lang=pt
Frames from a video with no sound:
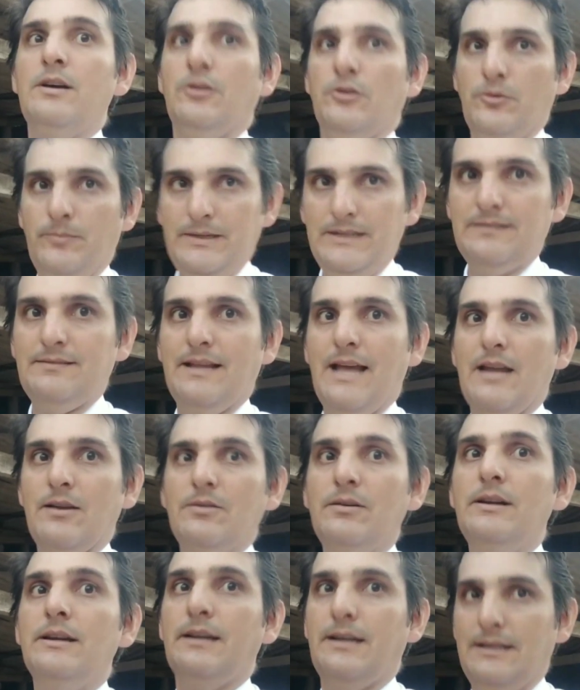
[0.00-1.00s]
no
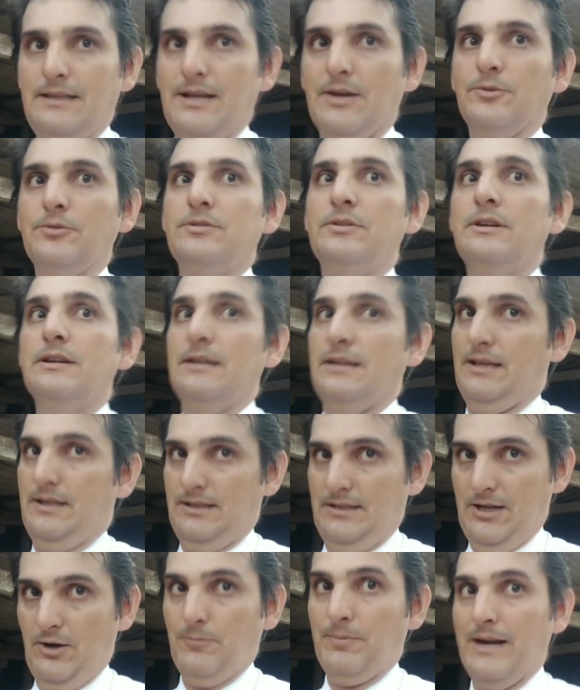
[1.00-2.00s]
ministério que Deus
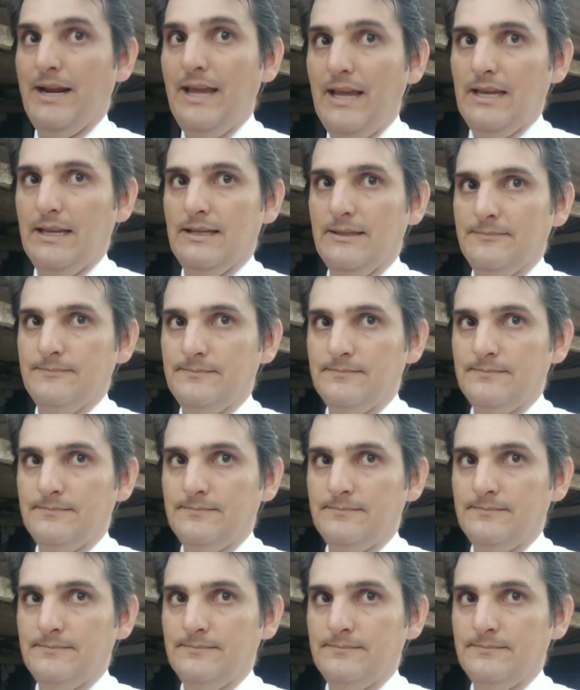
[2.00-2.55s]
deu para ele.